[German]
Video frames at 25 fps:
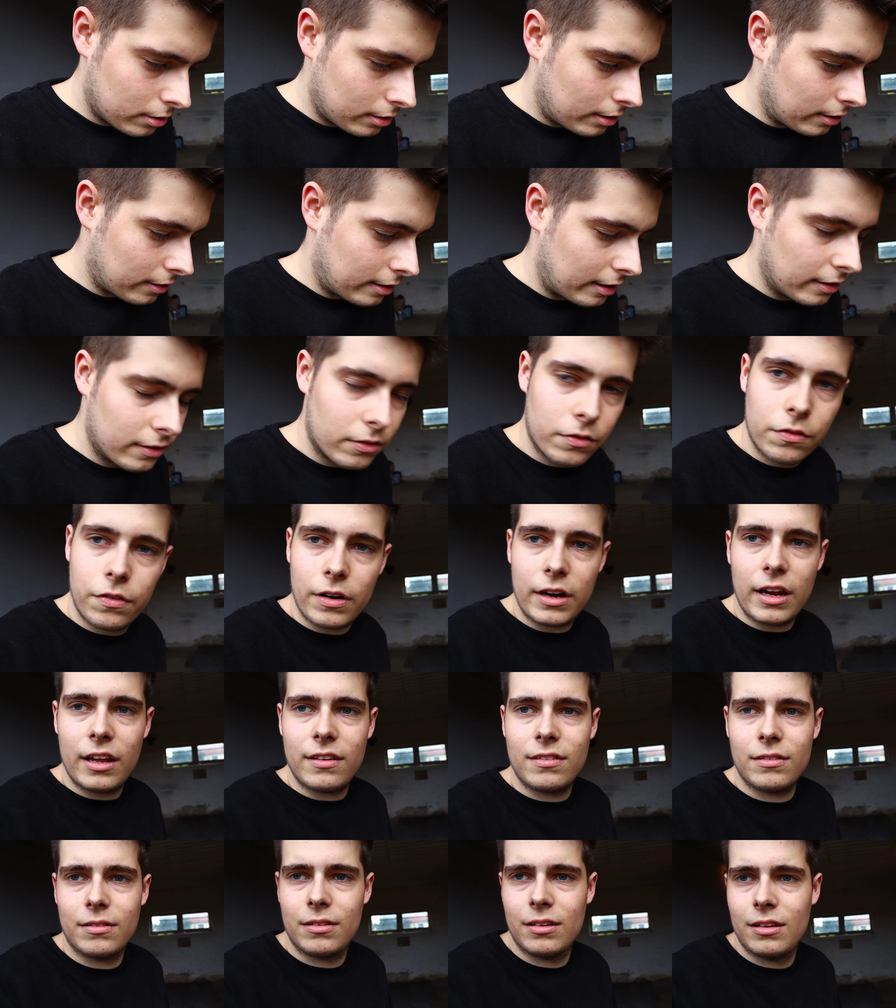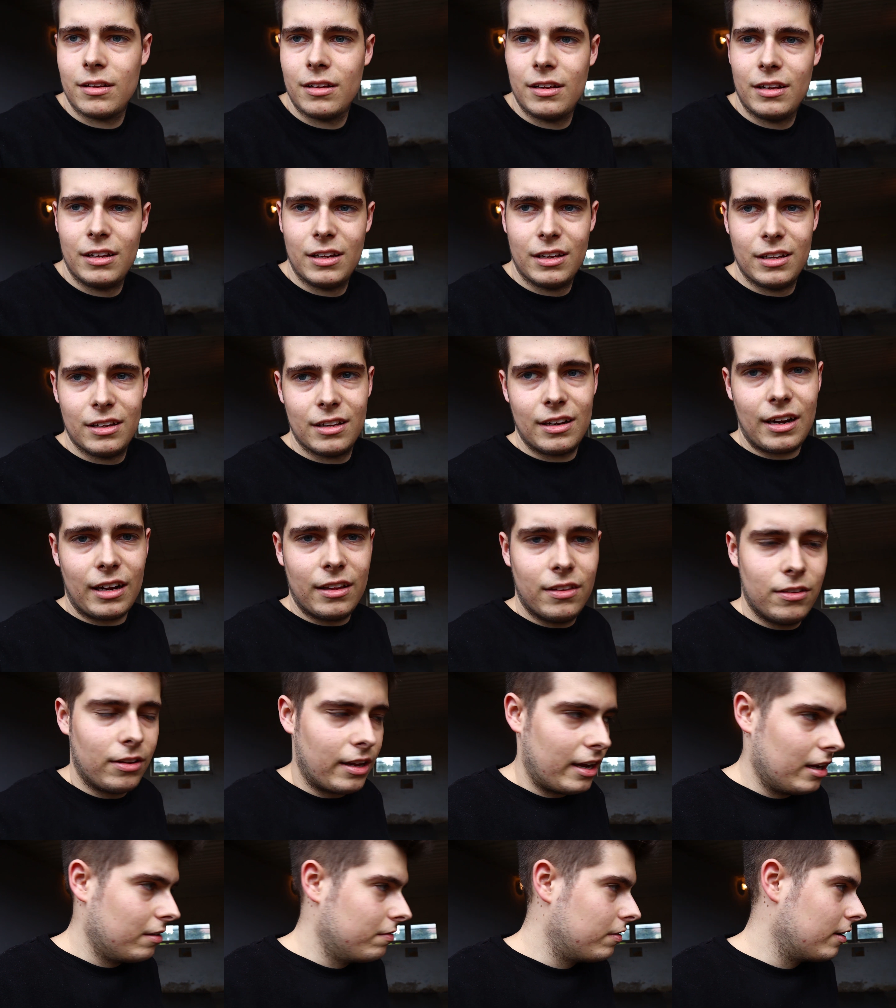kannst du vergessen.
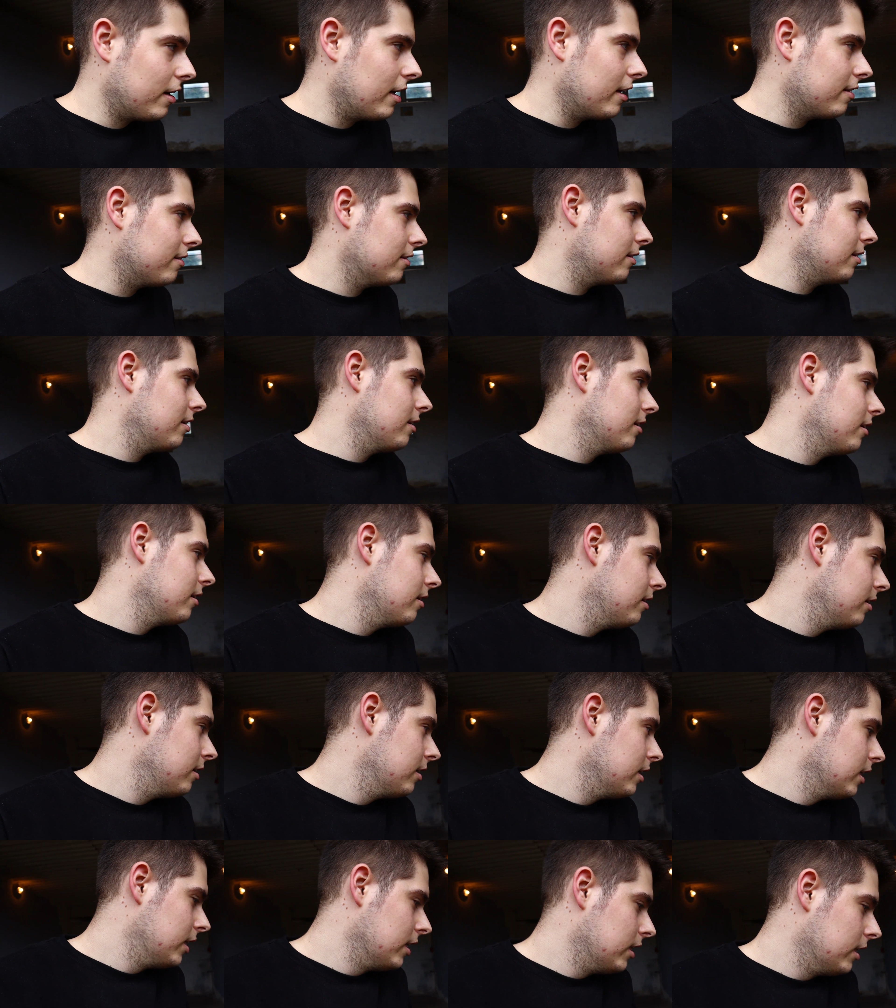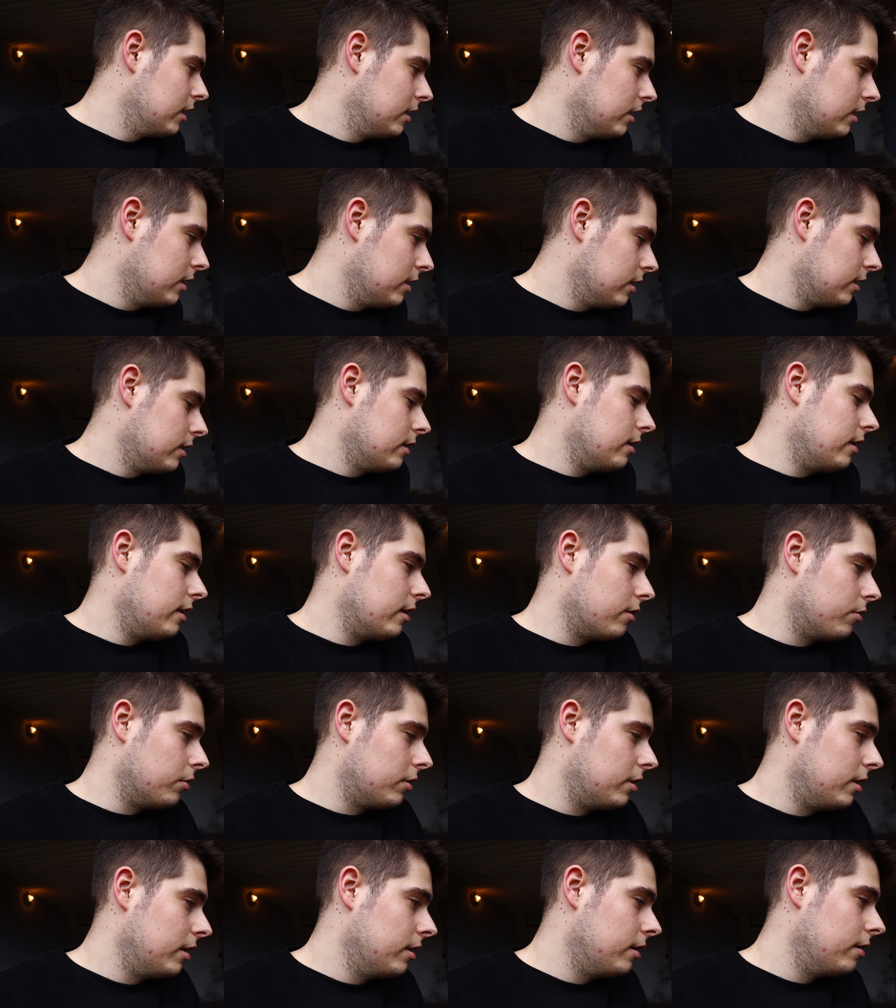Kannst du echt vergessen. Naja
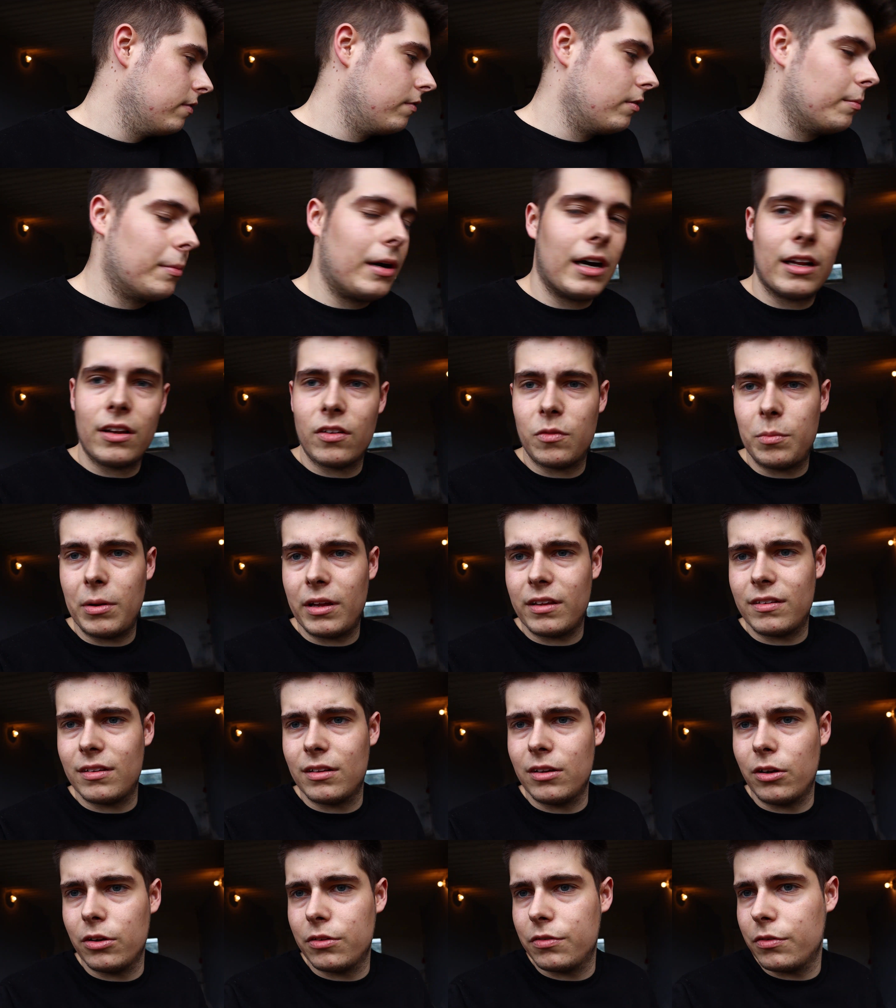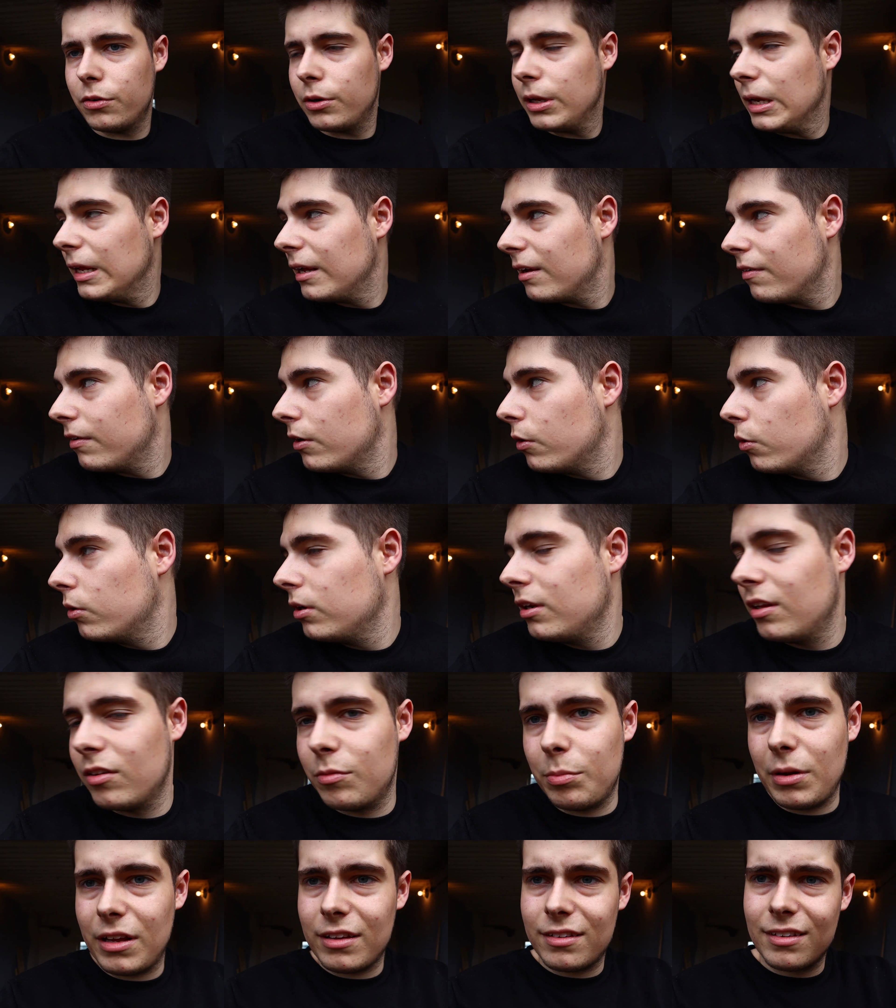gut, wir machen das Beste draus, Freunde. Wir
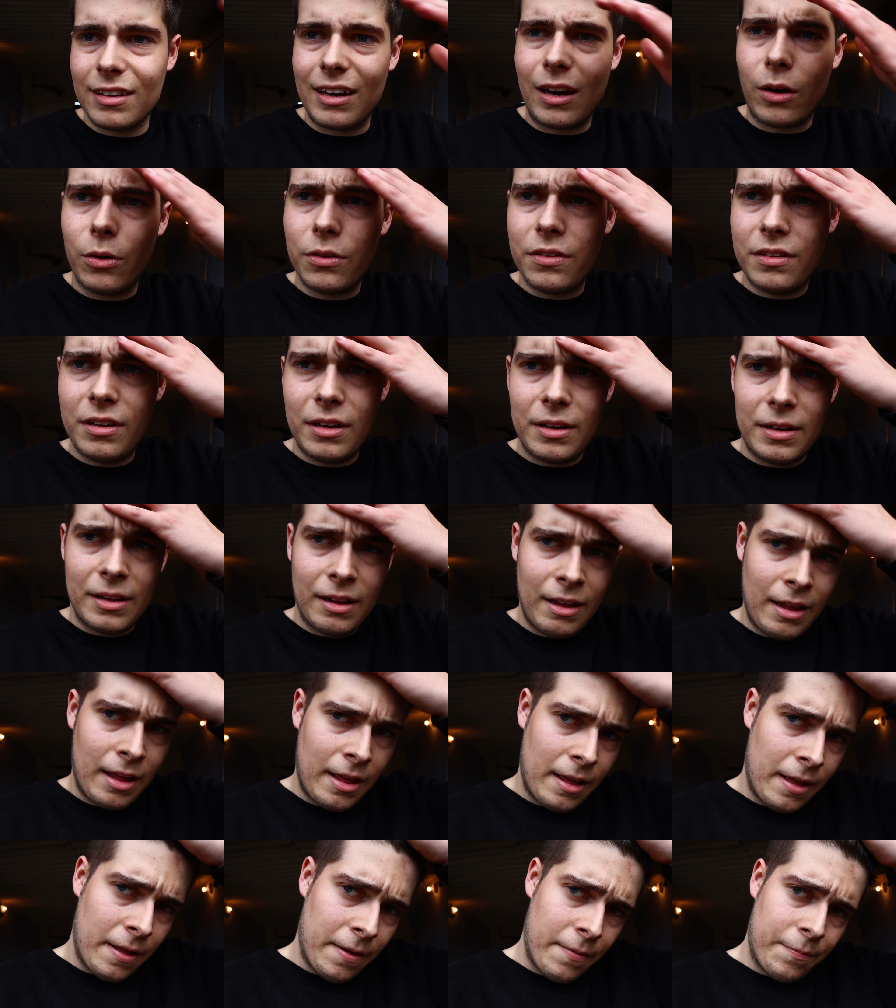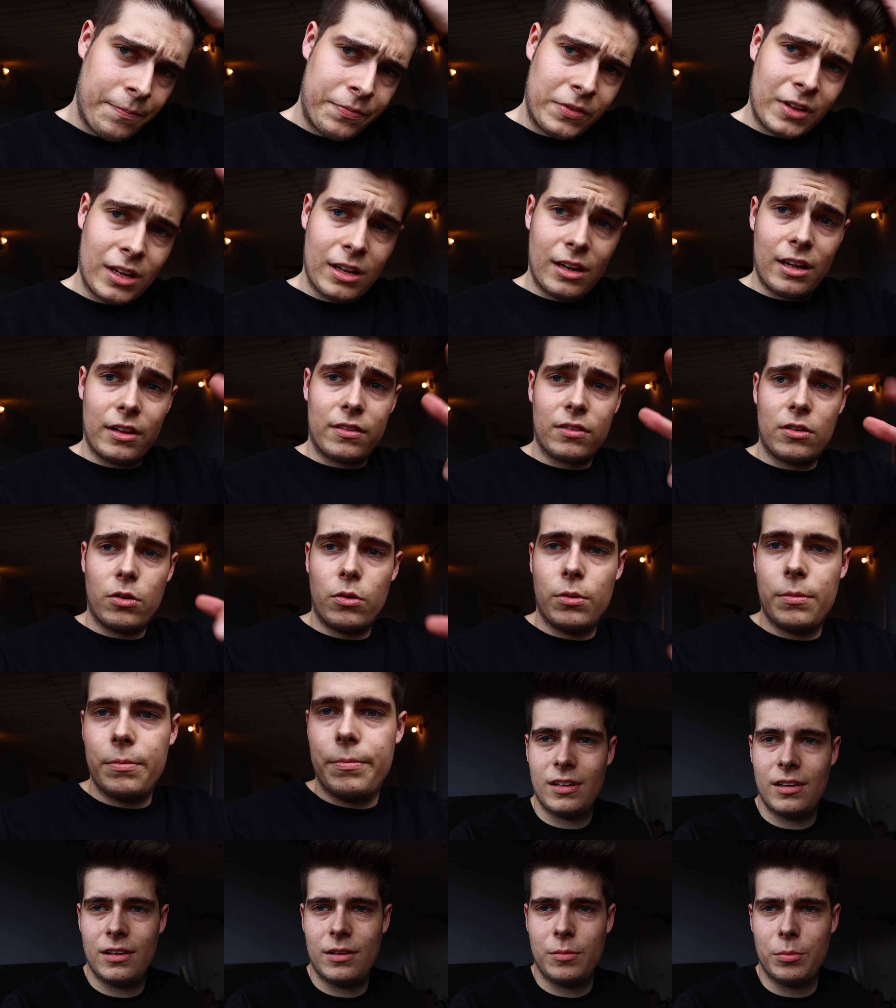holen das Beste raus hier. Let's
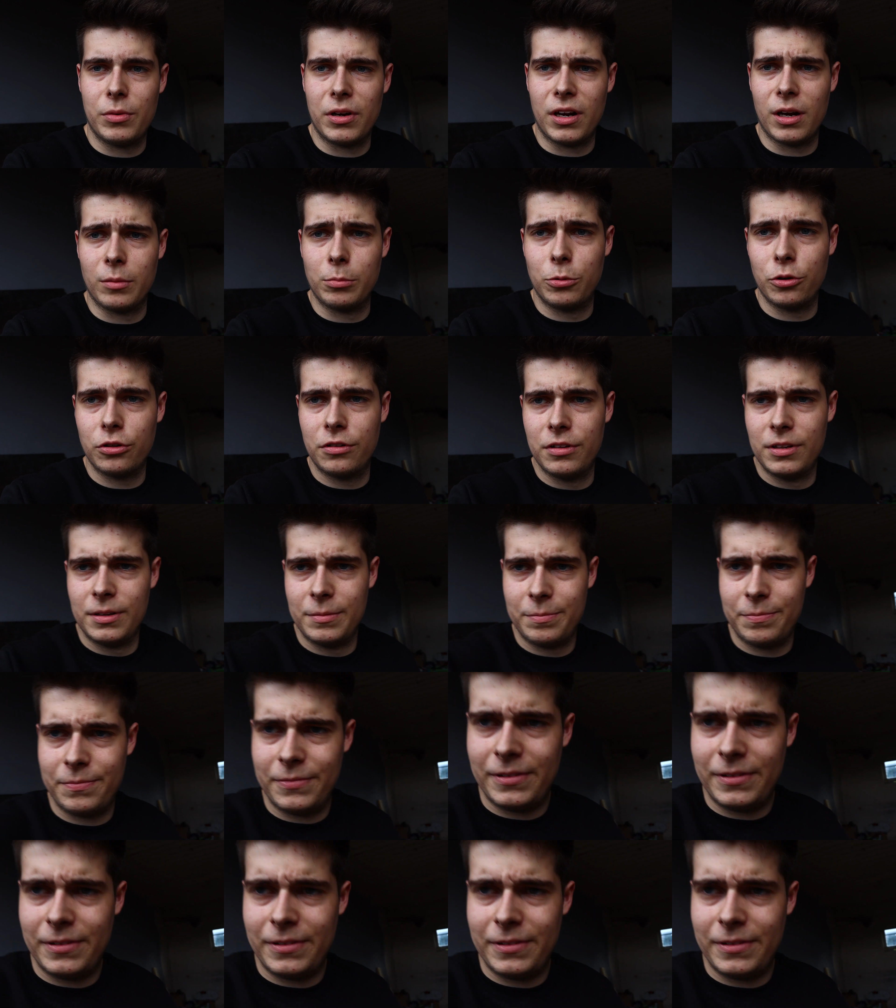go. Bin kaputt.